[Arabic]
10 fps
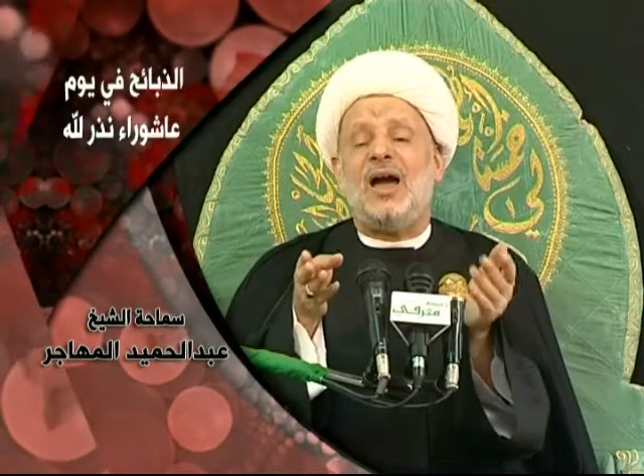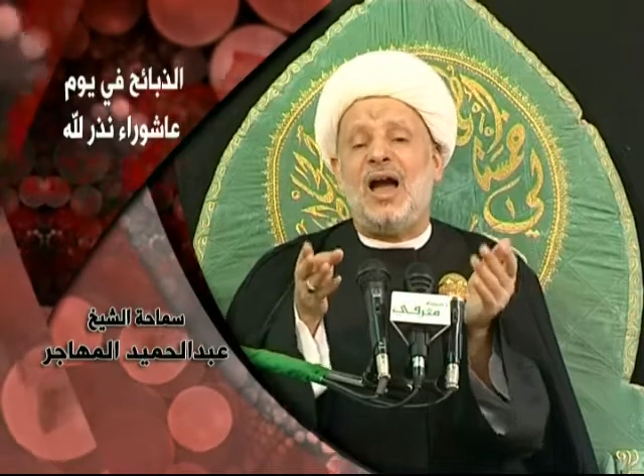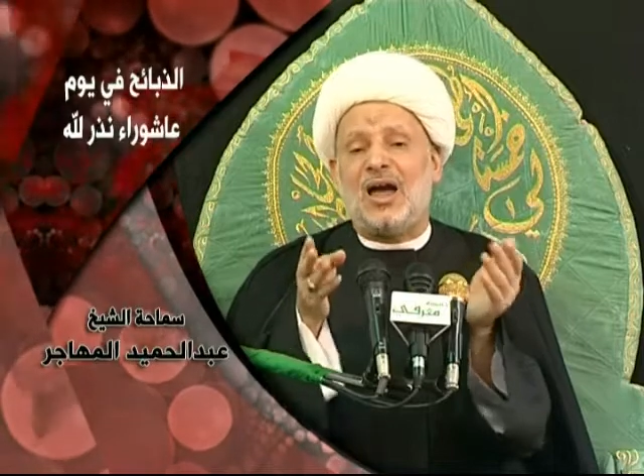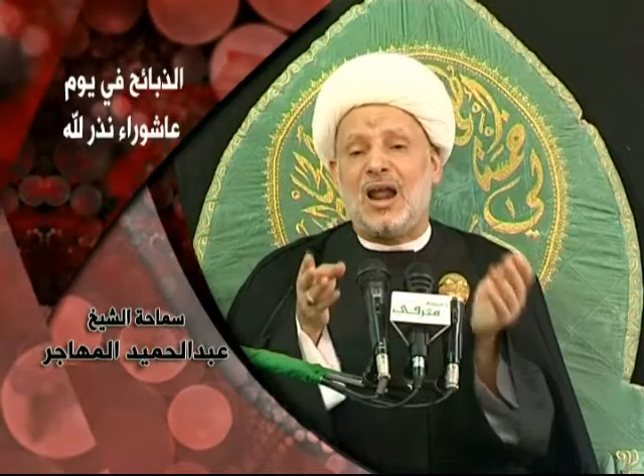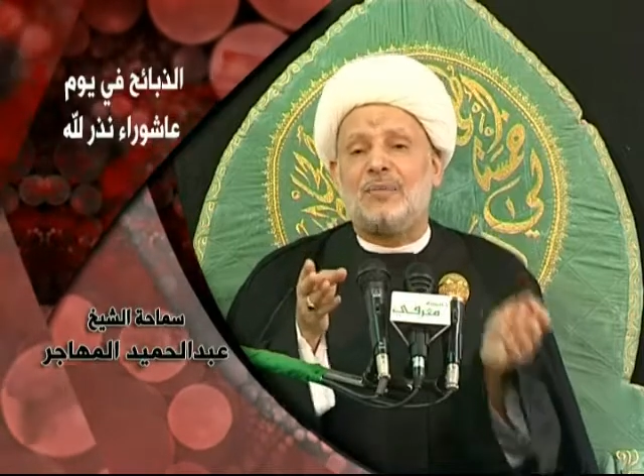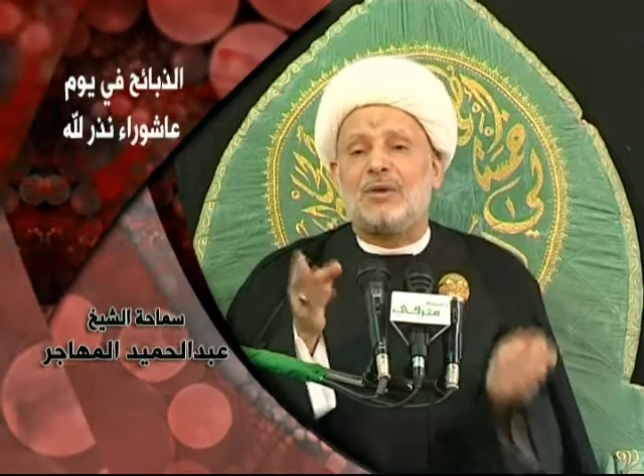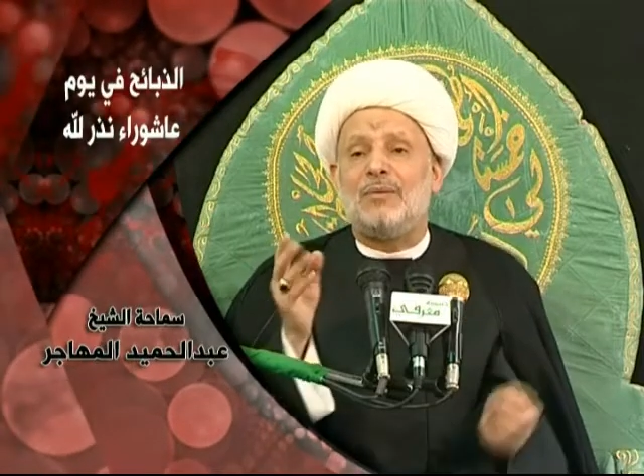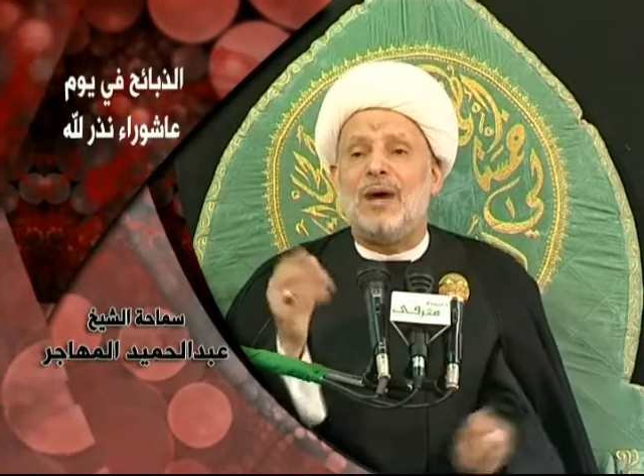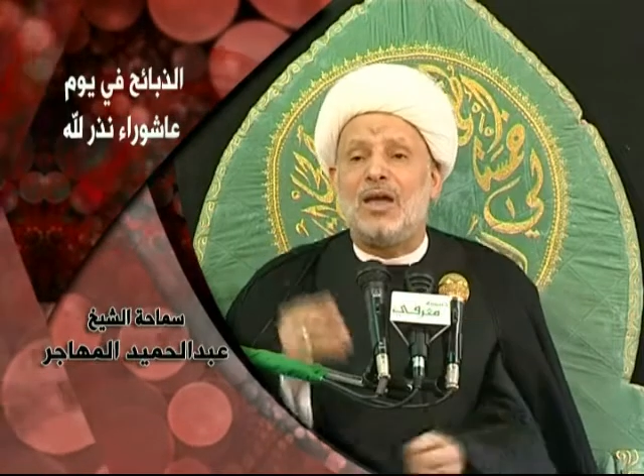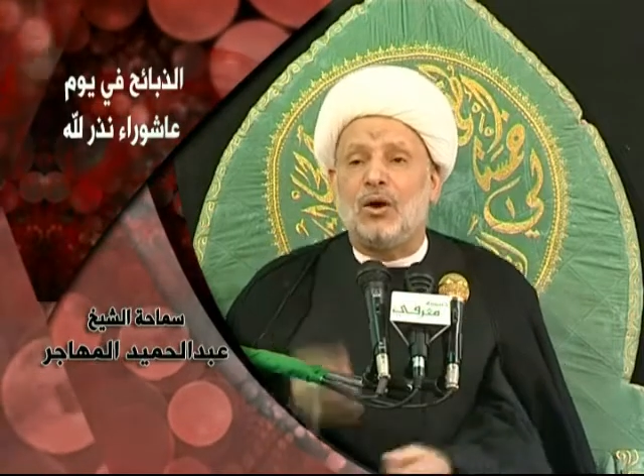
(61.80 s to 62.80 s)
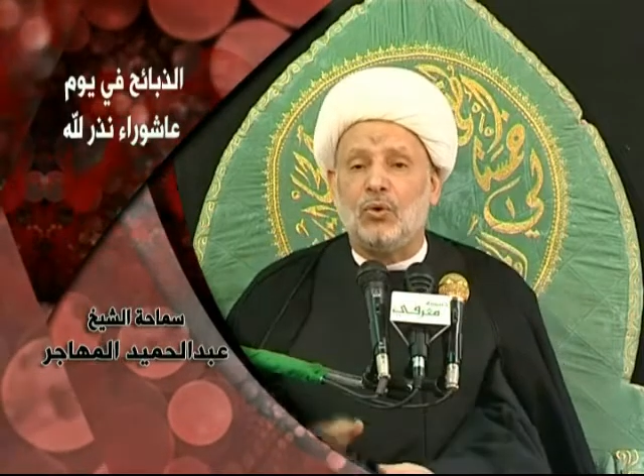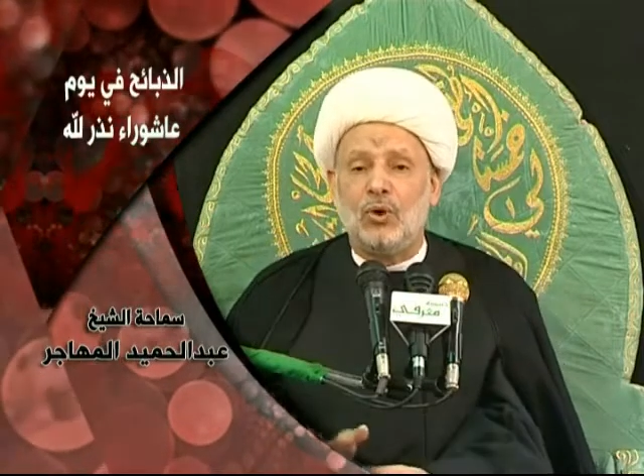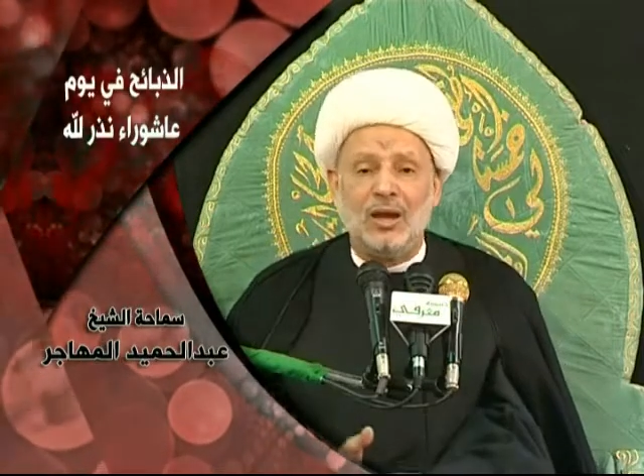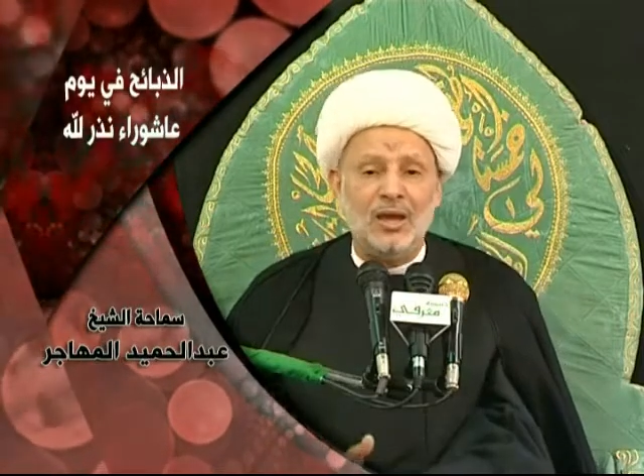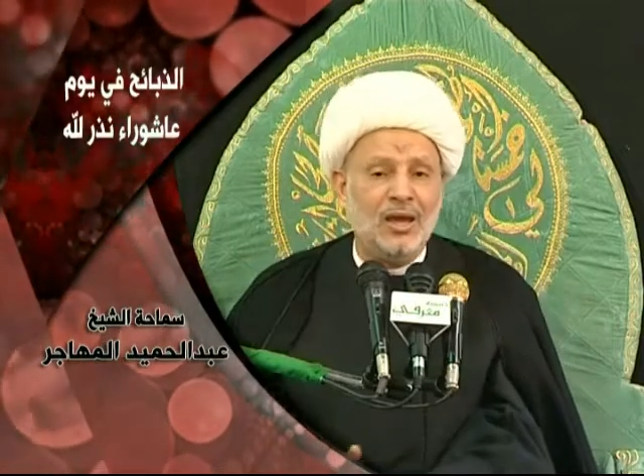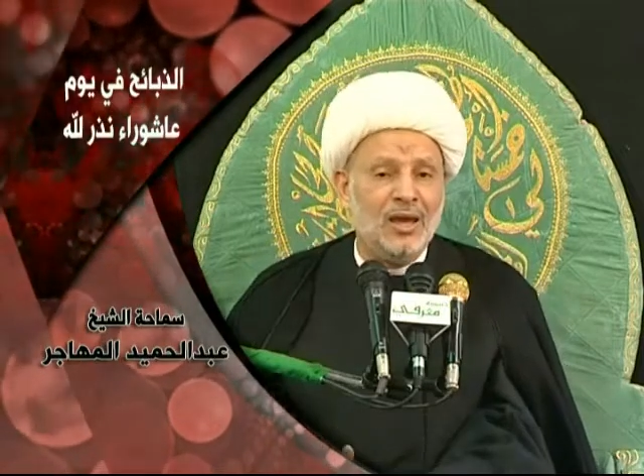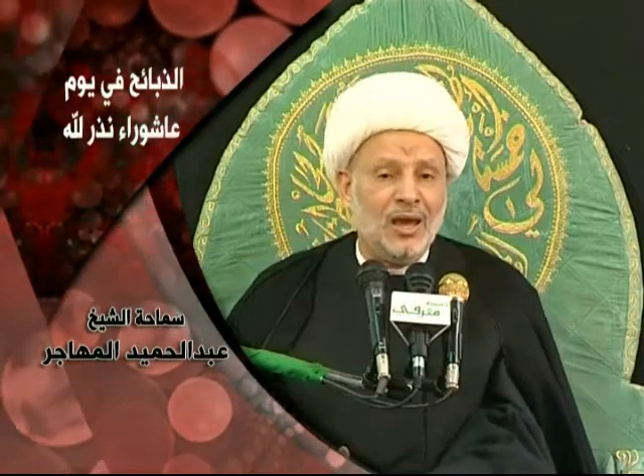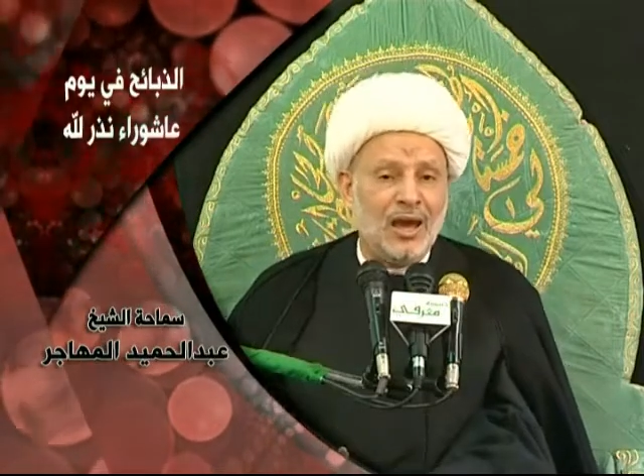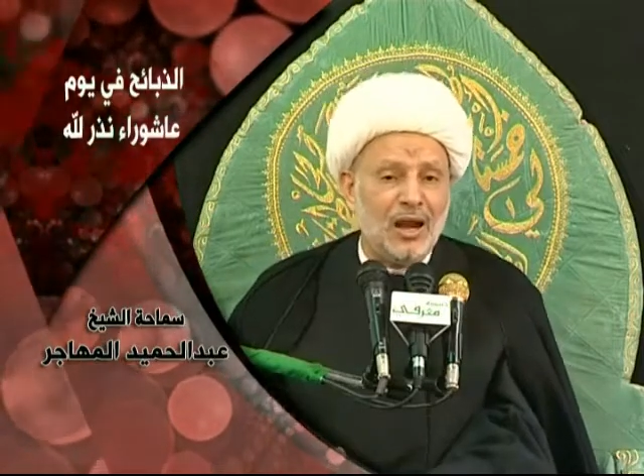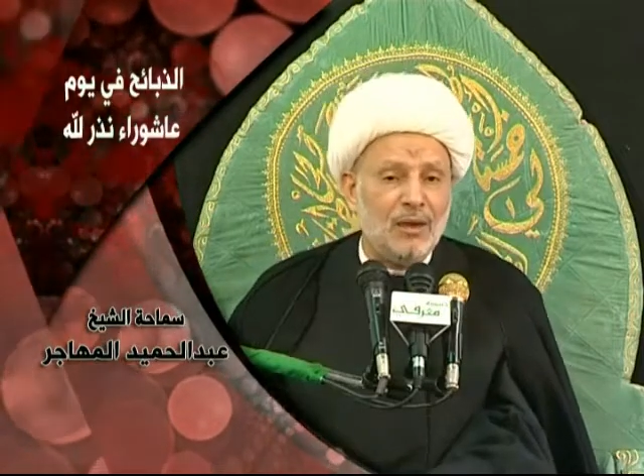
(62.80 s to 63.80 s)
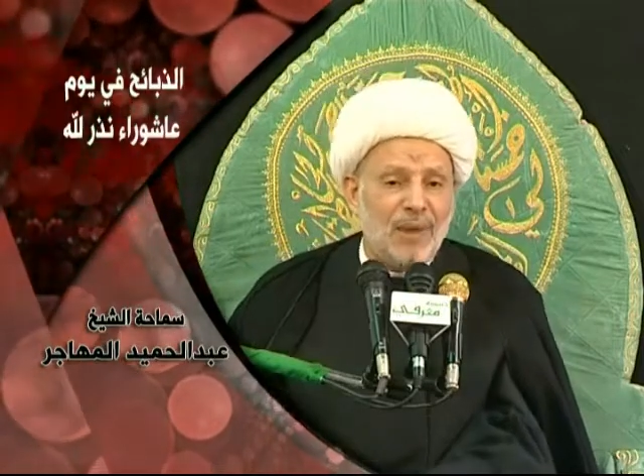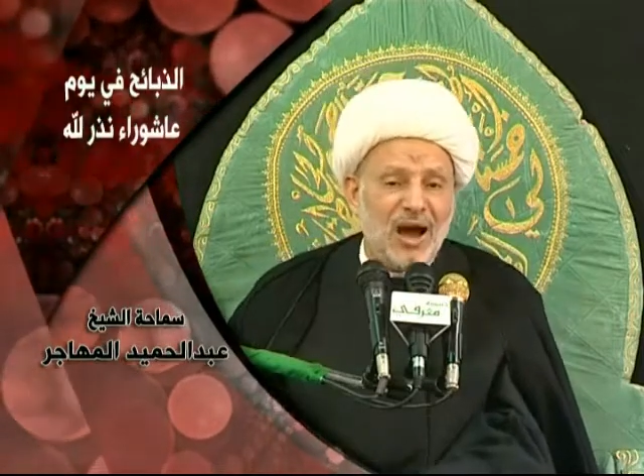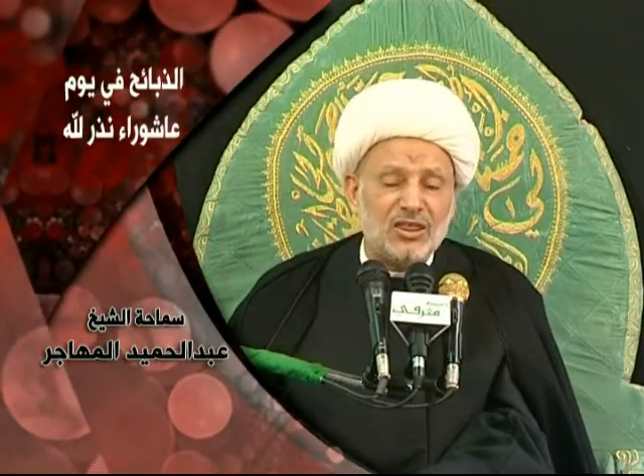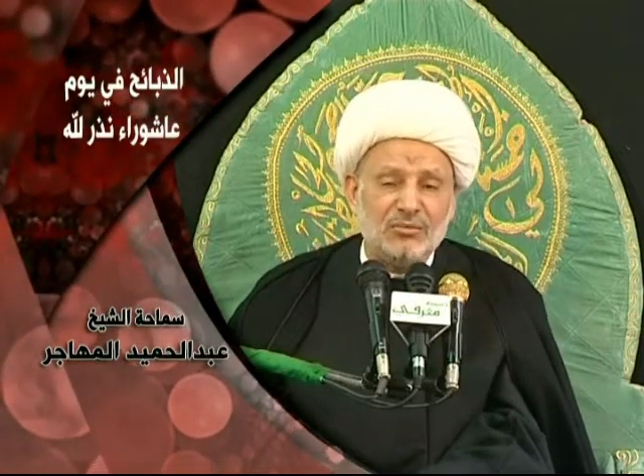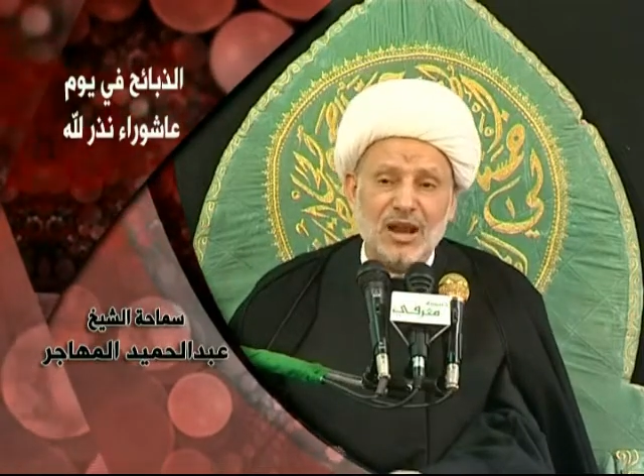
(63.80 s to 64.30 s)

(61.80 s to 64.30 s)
حرام كما يقول البعض